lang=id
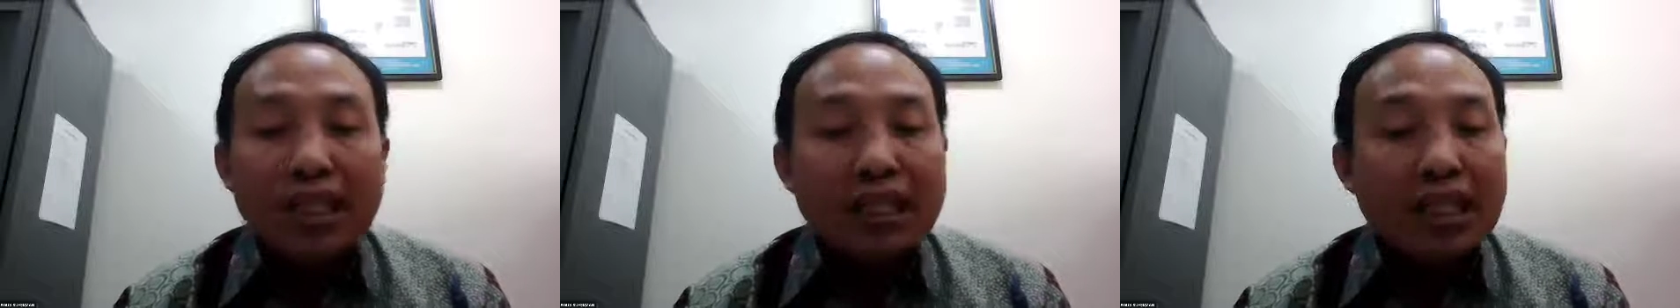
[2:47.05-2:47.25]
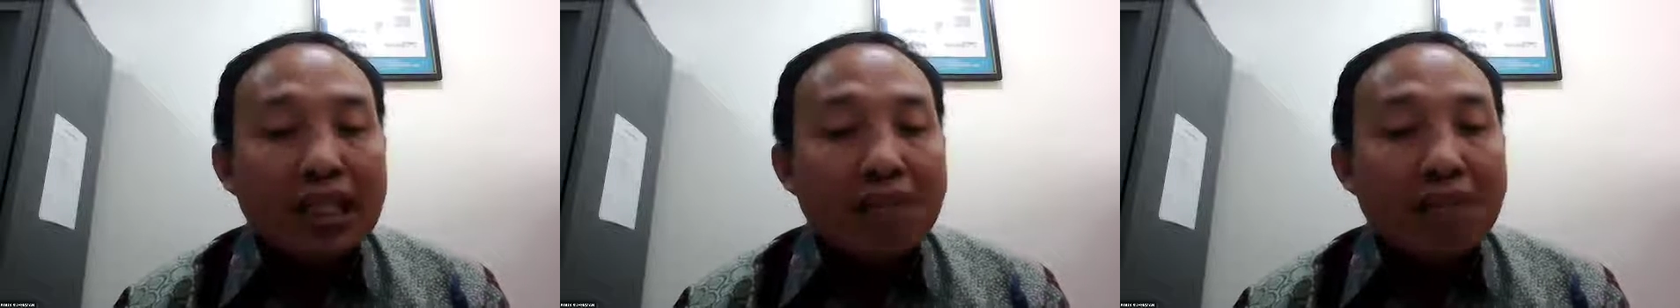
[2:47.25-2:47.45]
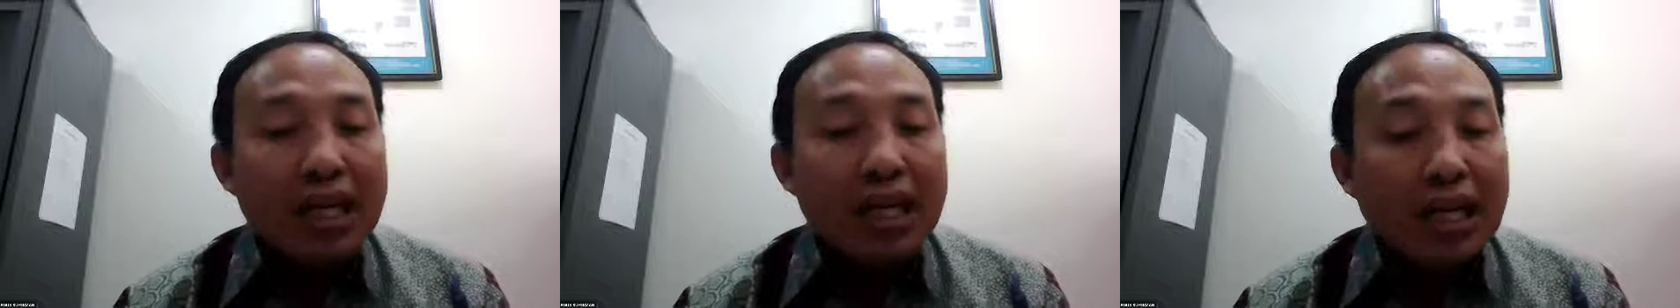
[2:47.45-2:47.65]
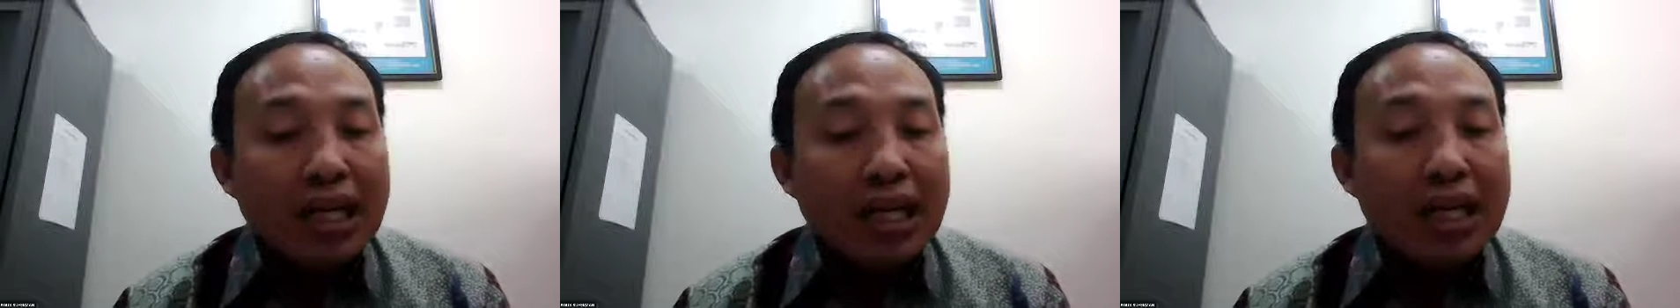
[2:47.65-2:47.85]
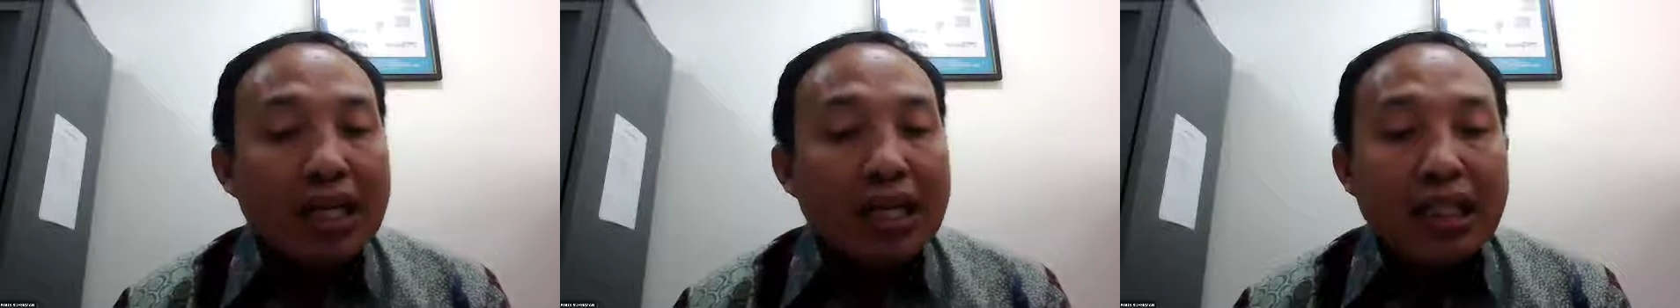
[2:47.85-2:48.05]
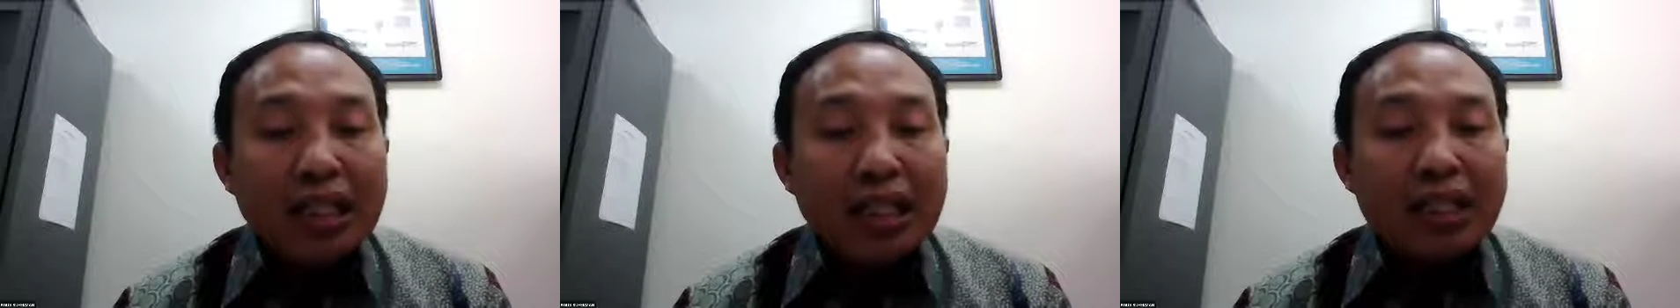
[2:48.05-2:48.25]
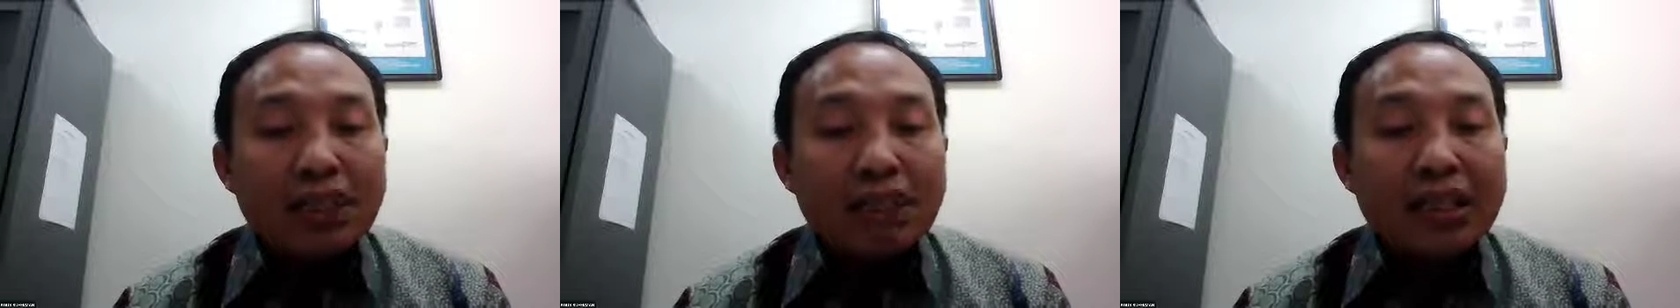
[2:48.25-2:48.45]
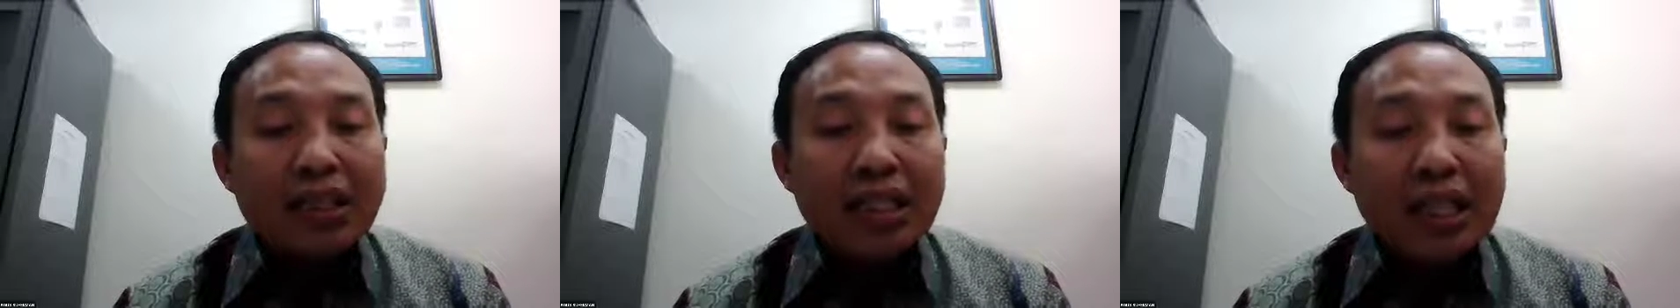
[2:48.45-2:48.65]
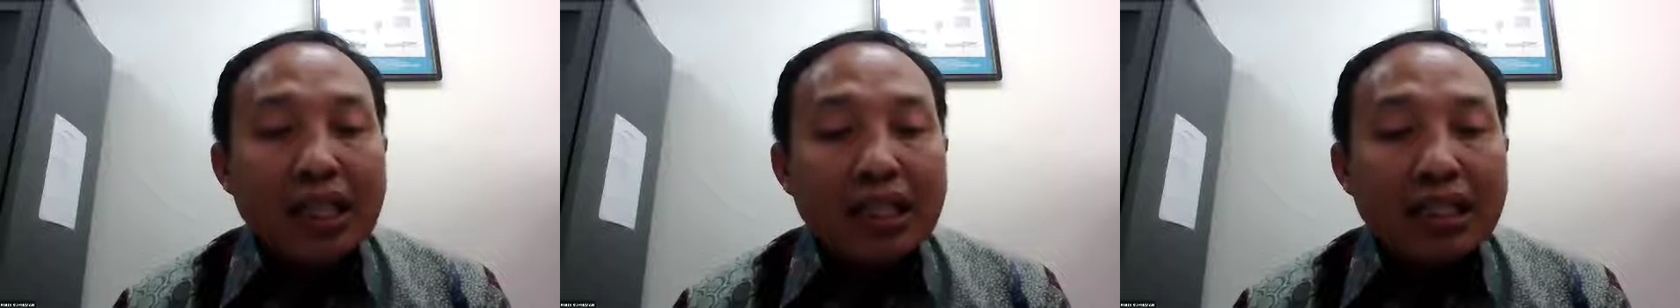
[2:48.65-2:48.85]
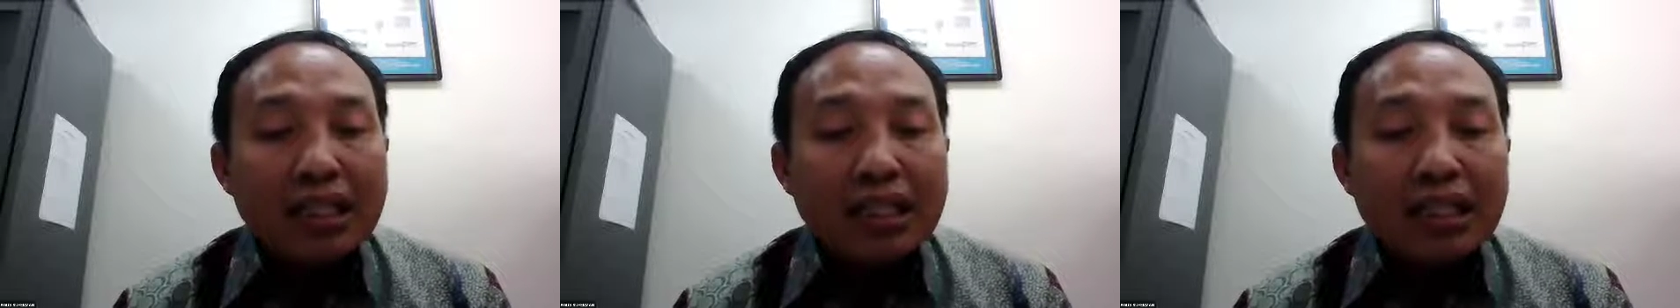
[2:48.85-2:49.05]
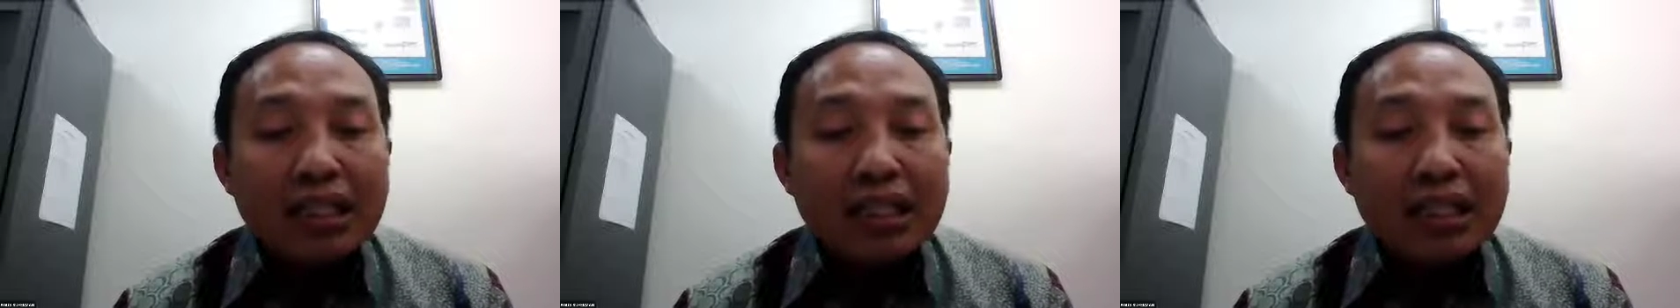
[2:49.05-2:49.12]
antar lembaga dan kementerian.